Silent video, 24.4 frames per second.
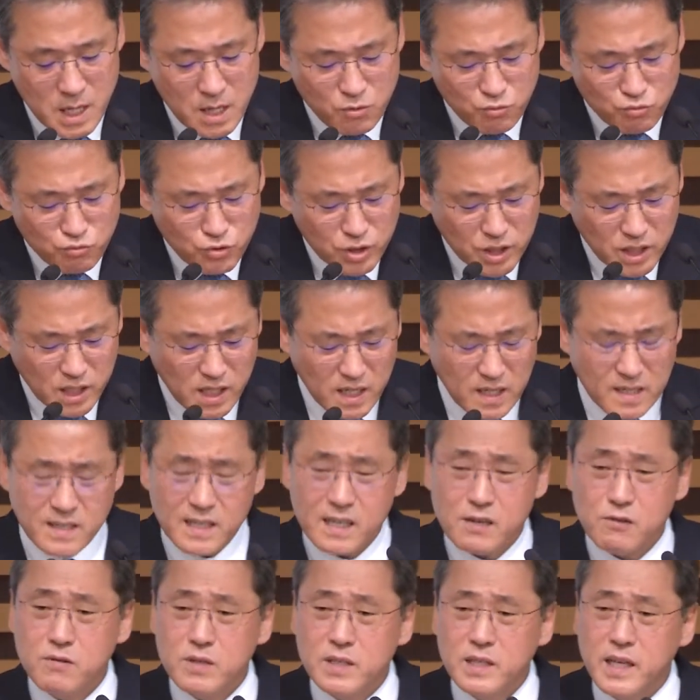우리끼리
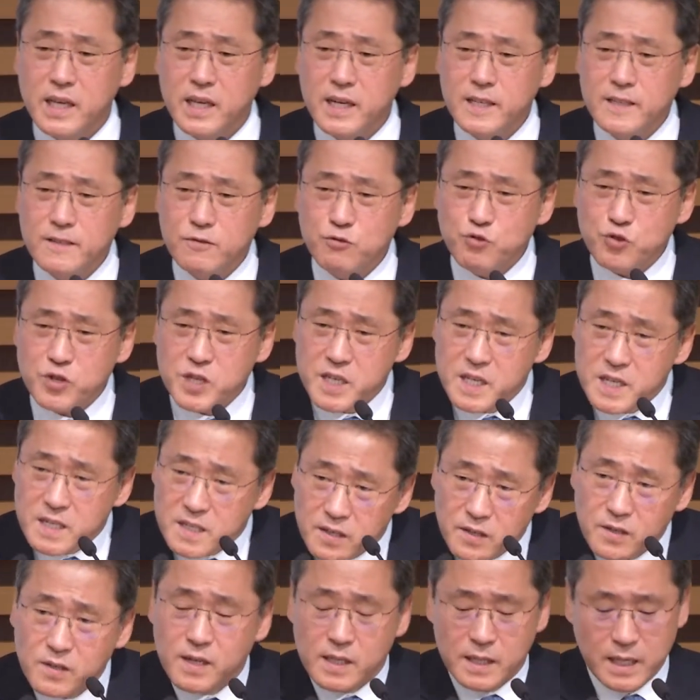싸울 때는
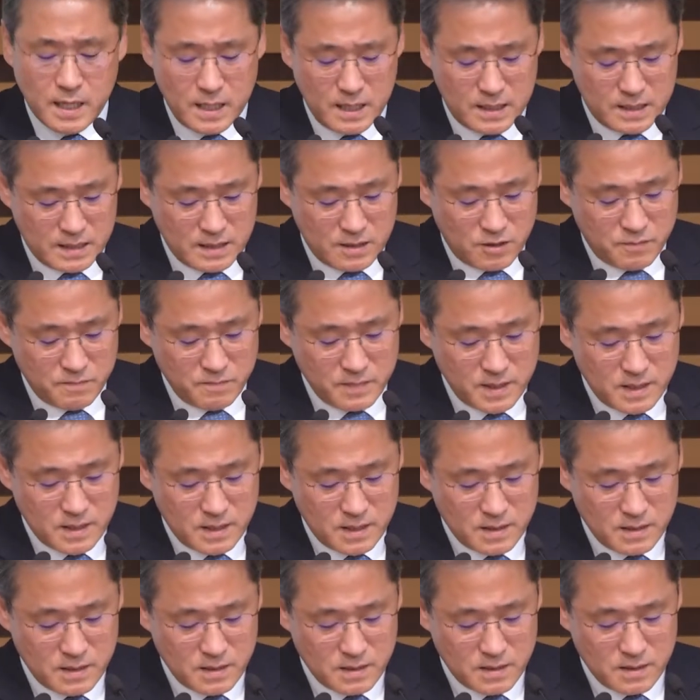최선을 다해 싸웁니다.
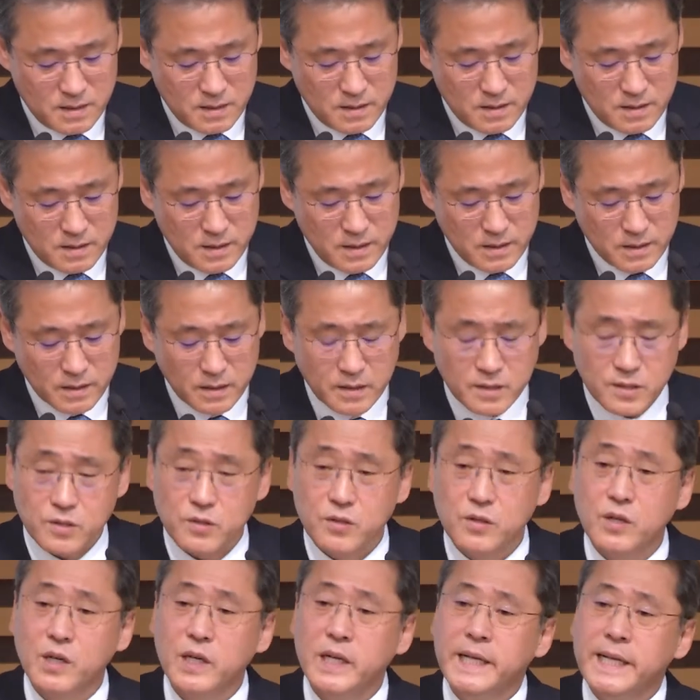
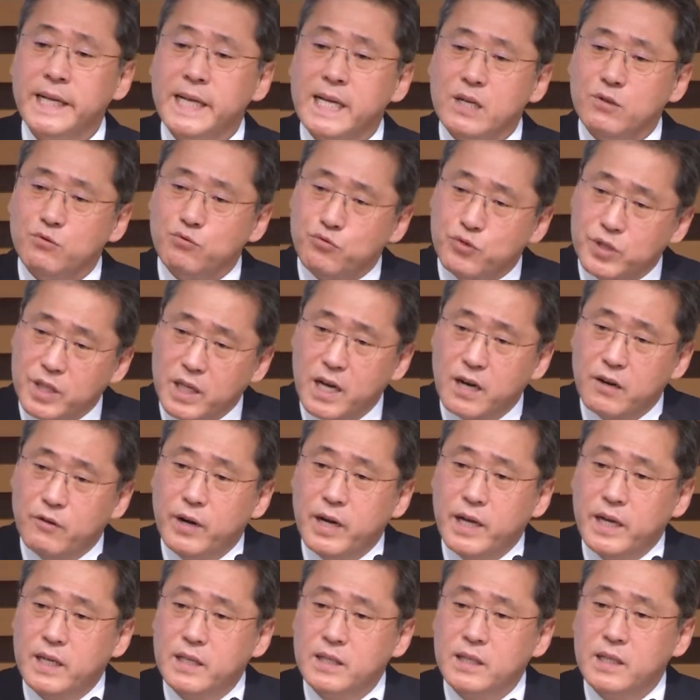그래서 우리가
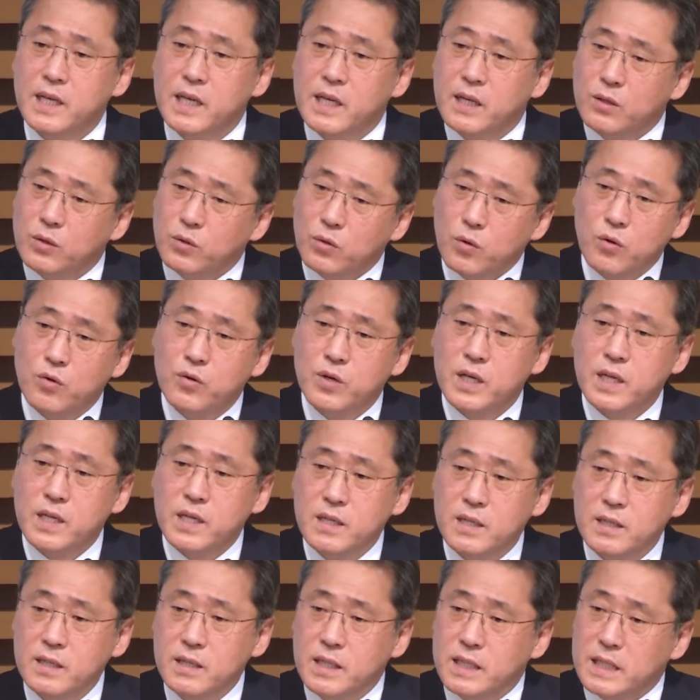과연
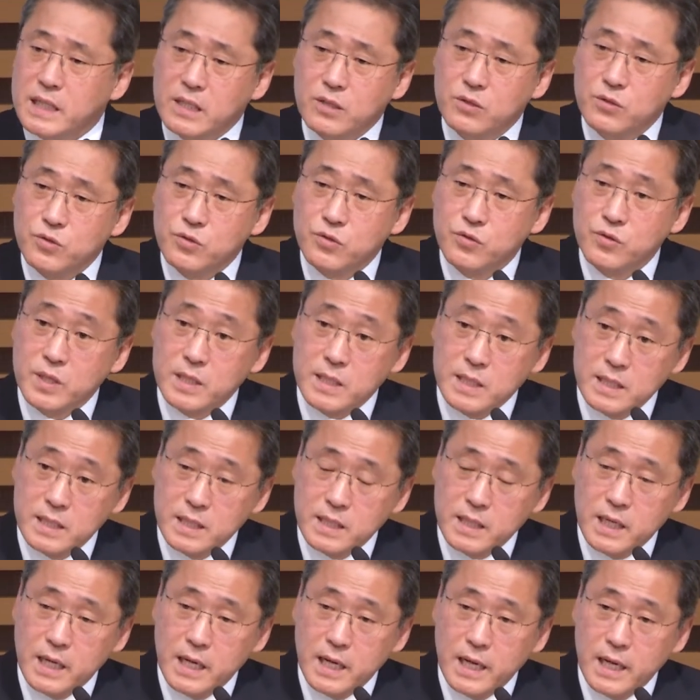통일을 이룰 수
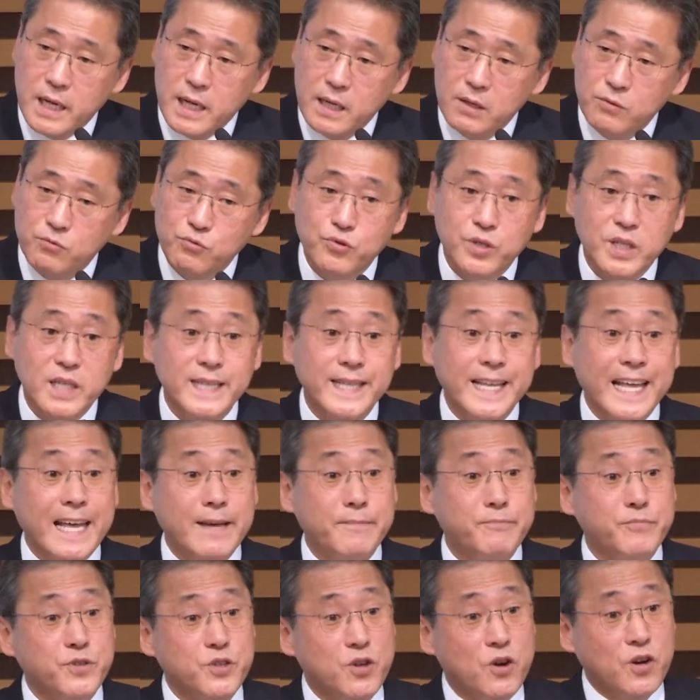있을까? 우리
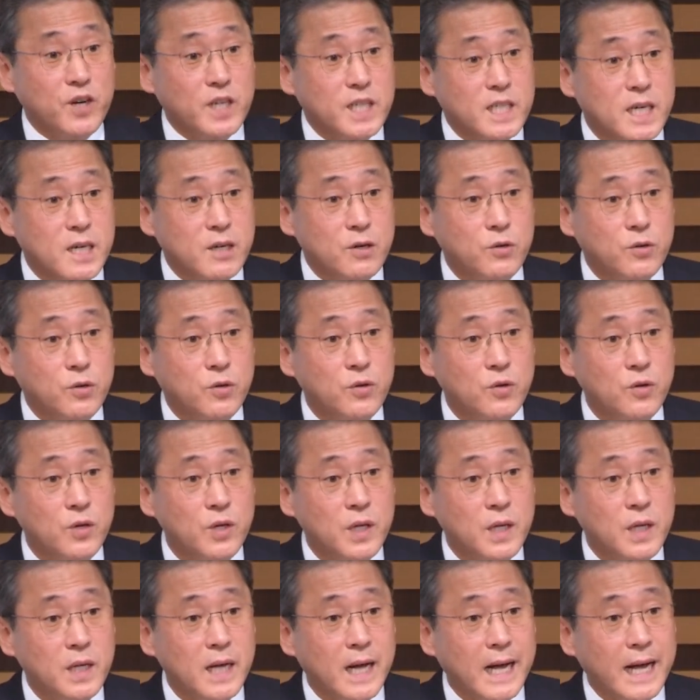내부 역량으로
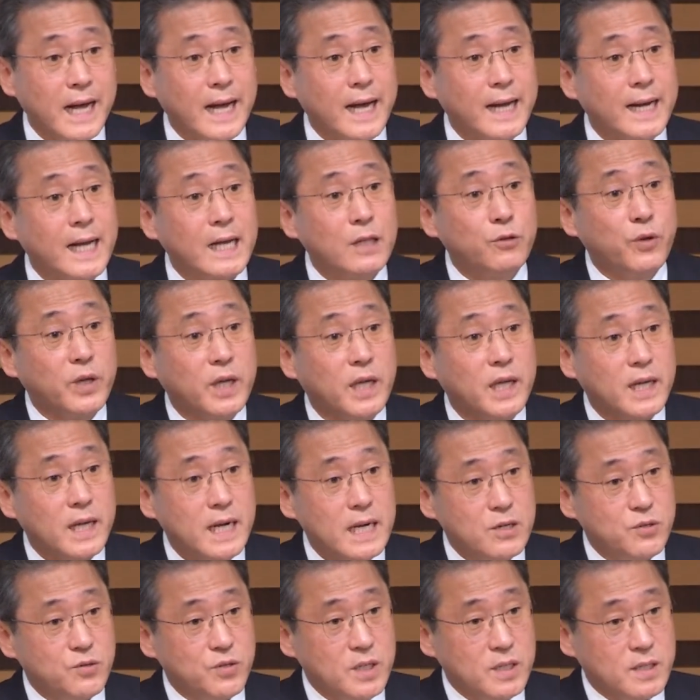하나 되게
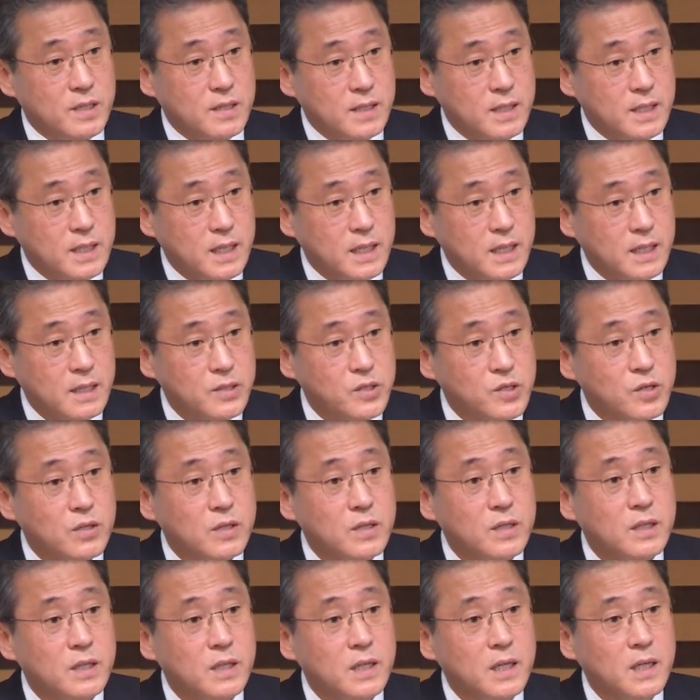할 수 있을까?
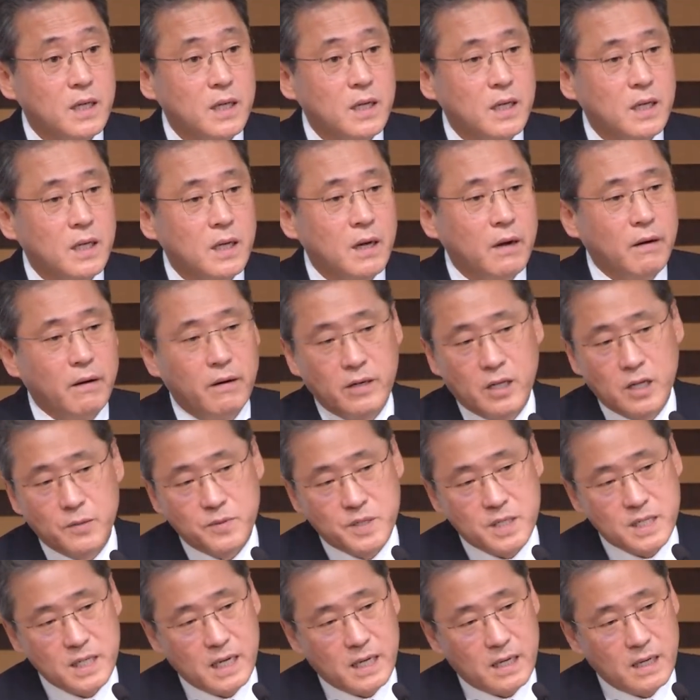저는
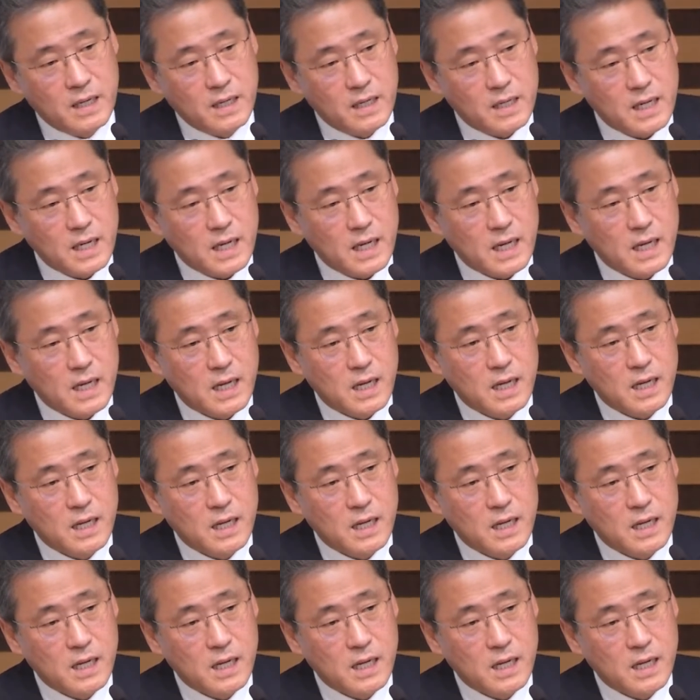어렵지 않을까?